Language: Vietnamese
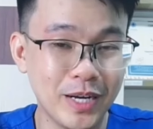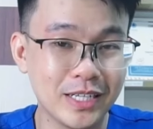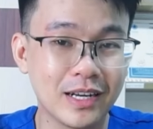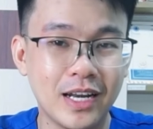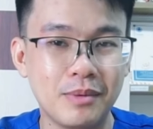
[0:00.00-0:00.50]

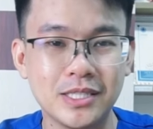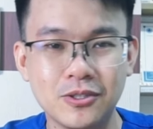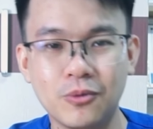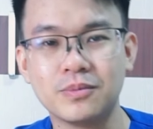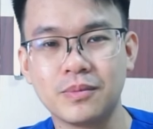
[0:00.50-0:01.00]
mình là bác sĩ
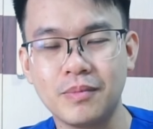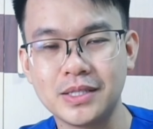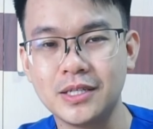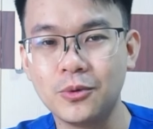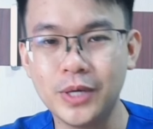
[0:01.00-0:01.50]
Trung,
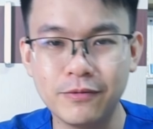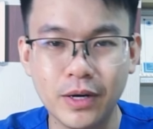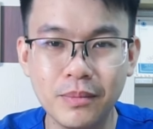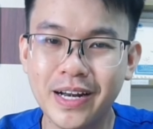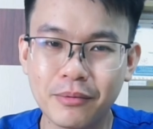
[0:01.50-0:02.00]
bác sĩ thú y
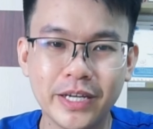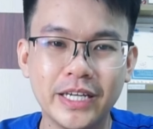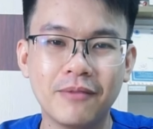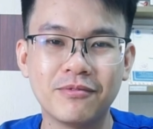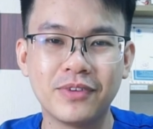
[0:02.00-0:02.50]
với mười năm kinh nghiệm